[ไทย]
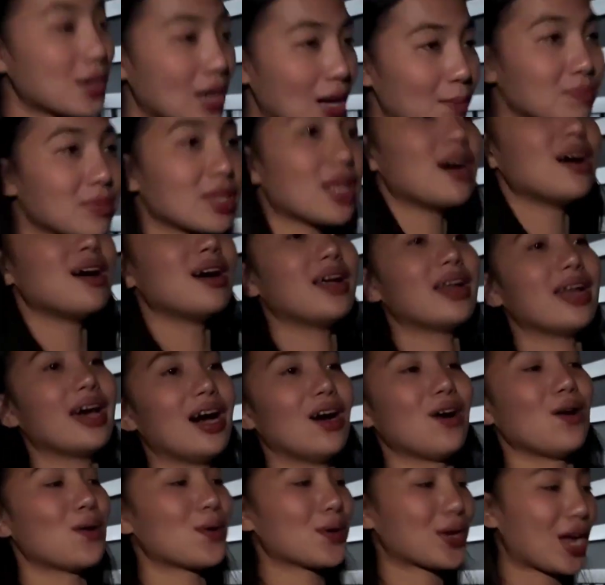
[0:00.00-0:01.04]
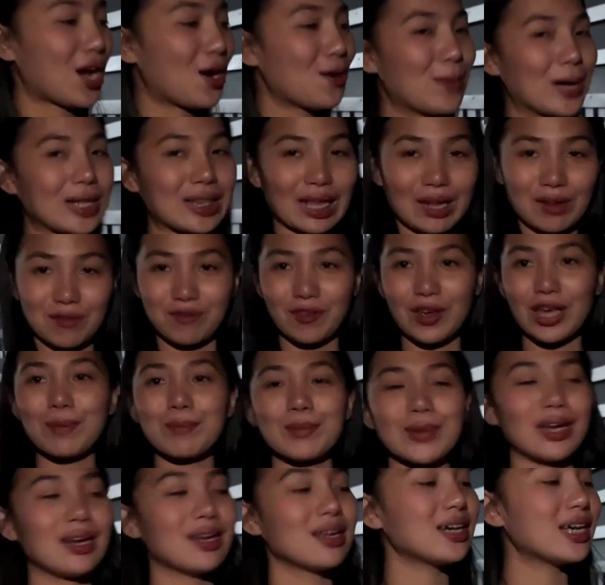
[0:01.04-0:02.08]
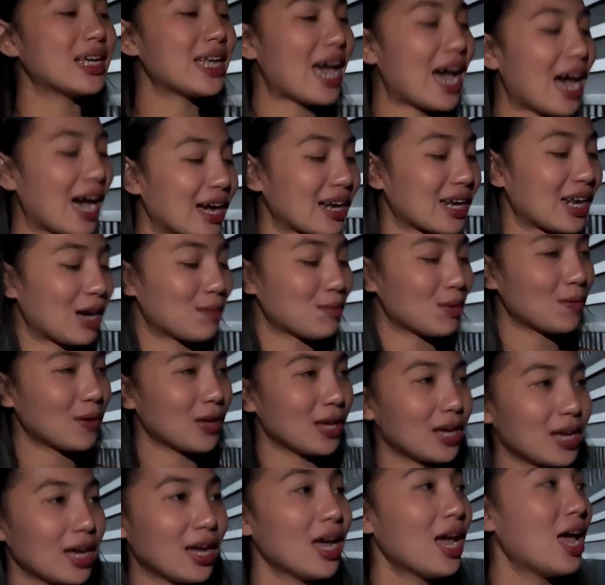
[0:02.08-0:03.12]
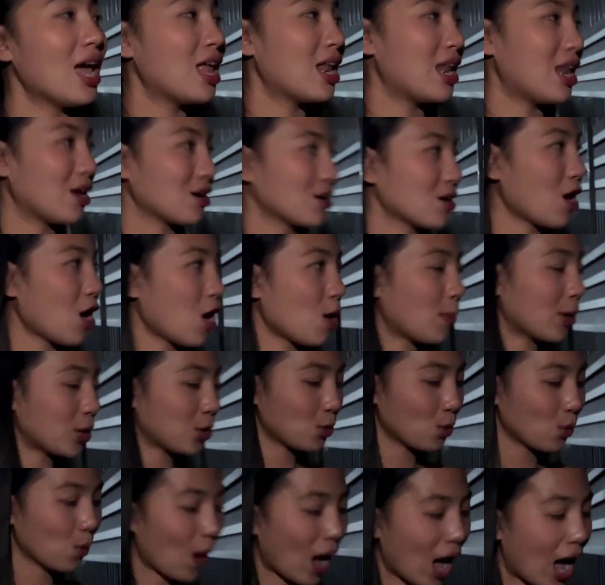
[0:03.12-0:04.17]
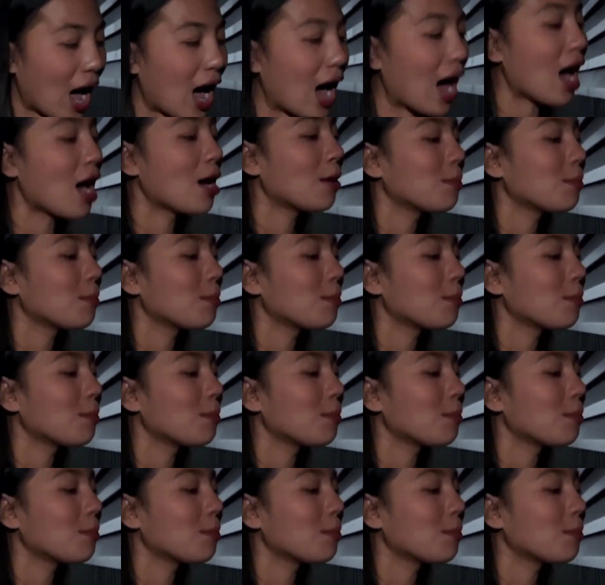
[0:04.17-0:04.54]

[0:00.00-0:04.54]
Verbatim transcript: แรปเตอร์นะคะของเรามาติดฟิล์มกันหรือยังนะคะพี่ๆแล้วก็ไปดูว่า